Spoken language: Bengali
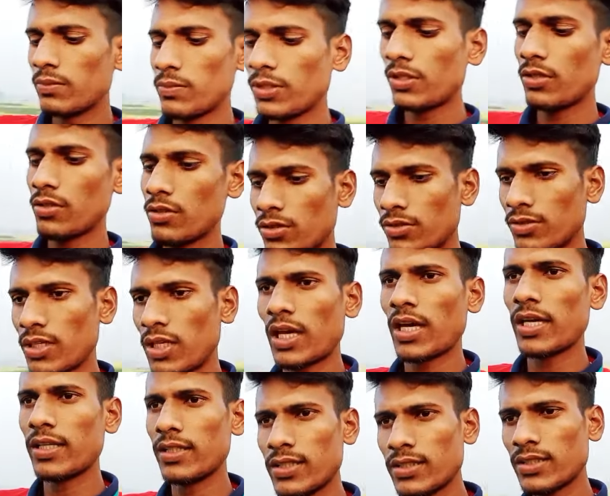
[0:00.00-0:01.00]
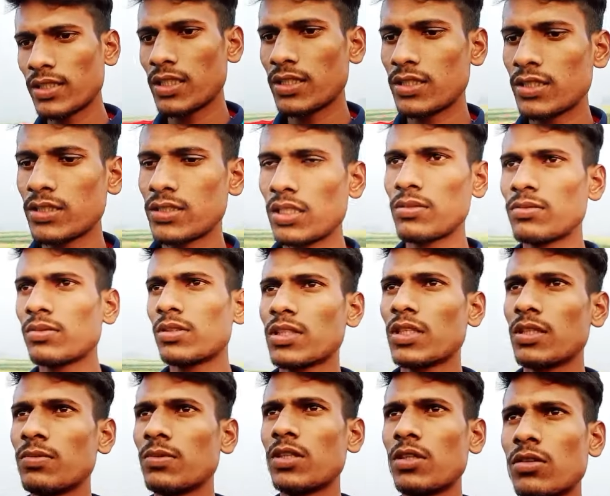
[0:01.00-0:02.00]
ভিডিওগুলোতে লাইক দিয়ে চ্যানেলটি
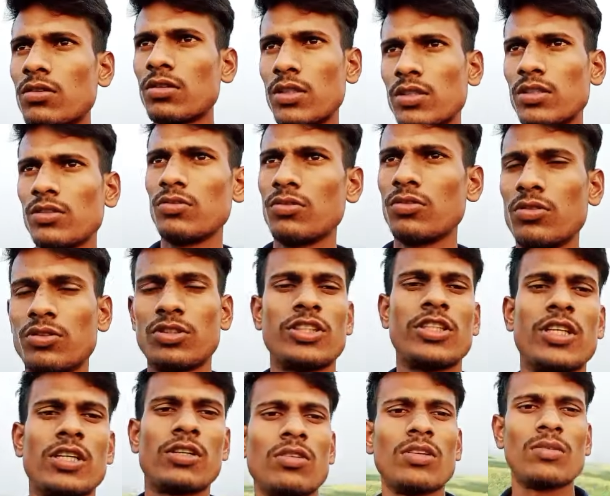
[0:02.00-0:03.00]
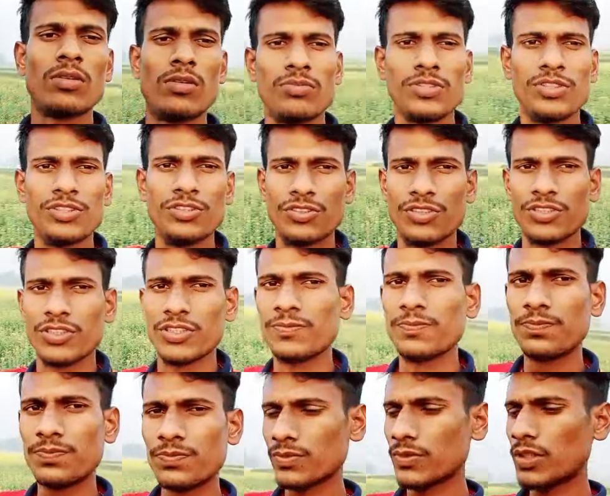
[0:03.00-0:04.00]
সাবস্ক্রাইব করে কন্টিনিউ করতে থাকুন আমার ভিডিওটি
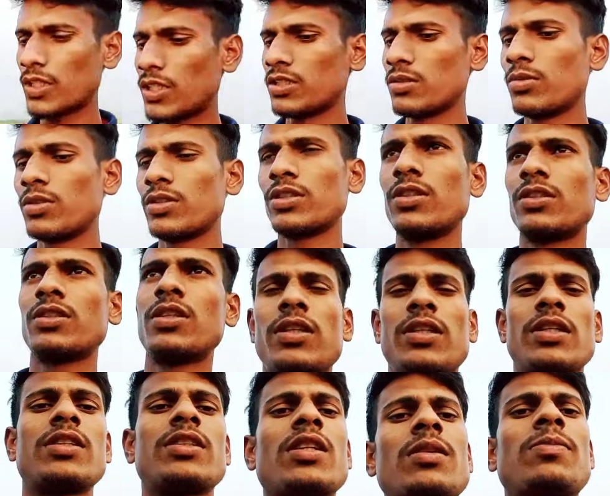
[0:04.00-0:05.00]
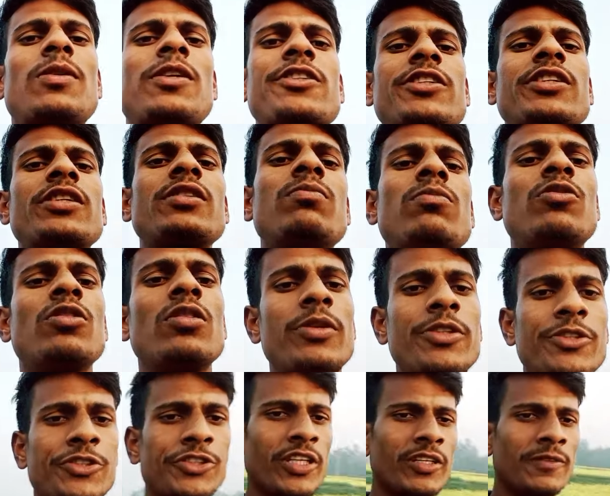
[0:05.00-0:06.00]
আশেপাশেটা দেখতে পারছেন
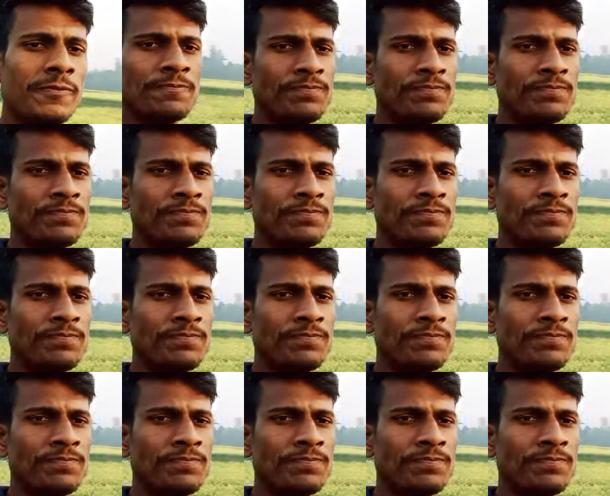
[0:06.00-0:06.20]
পরিবেশটা